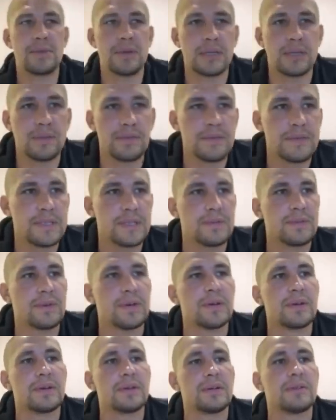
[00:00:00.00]
этого
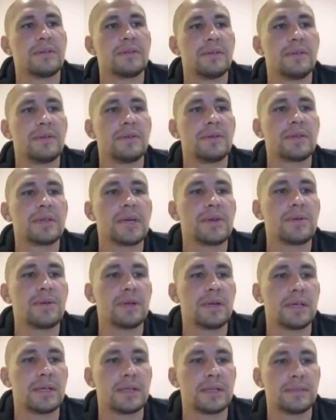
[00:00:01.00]
всего. И он
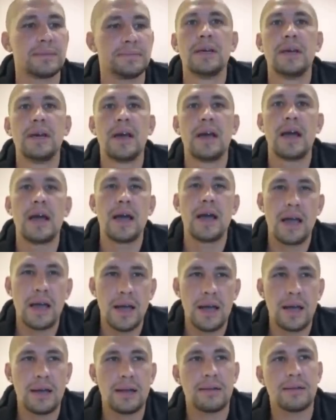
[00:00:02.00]
такой это,
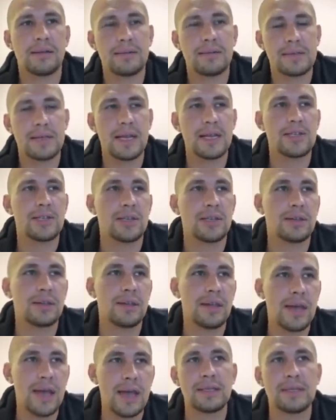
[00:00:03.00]
а, значит
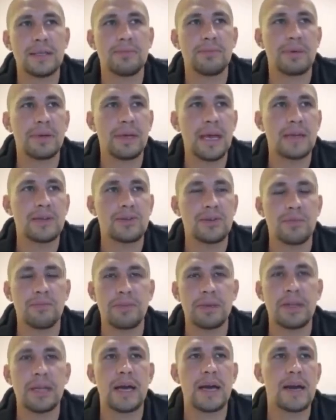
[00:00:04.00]
так, типа я что,
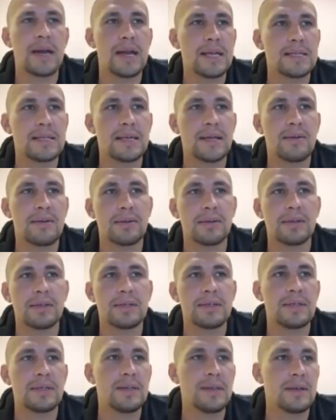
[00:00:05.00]
какой-то
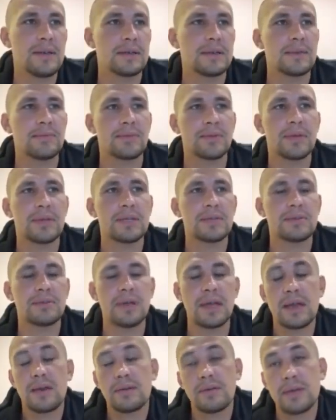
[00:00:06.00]
сидел там
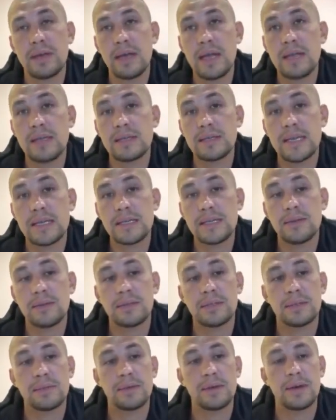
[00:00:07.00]
туда-сюда. Я говорю, да я не
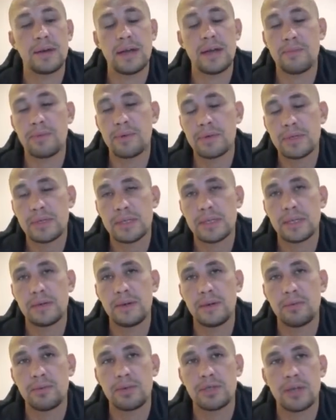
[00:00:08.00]
засидку тебе говорю, я просто тебе
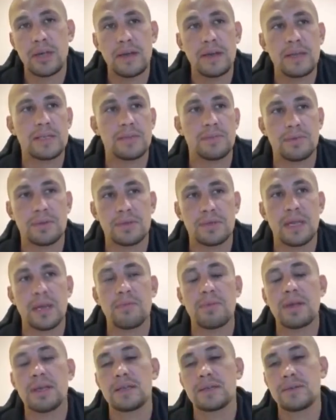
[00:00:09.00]
говорю по-человечески, просто я
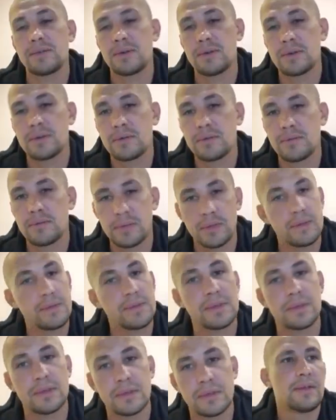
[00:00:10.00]
брезгую. Вот и
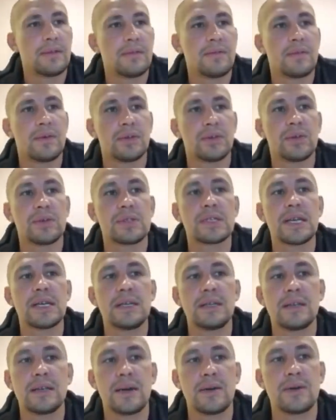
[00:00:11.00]
все. Вот, он
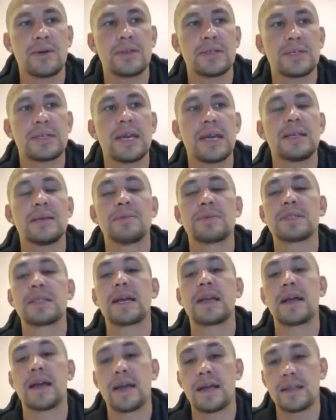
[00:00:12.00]
сходил, короче, за этим
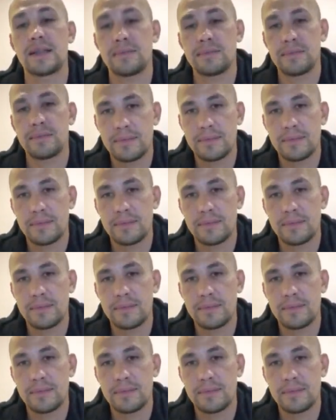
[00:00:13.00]
стаканом.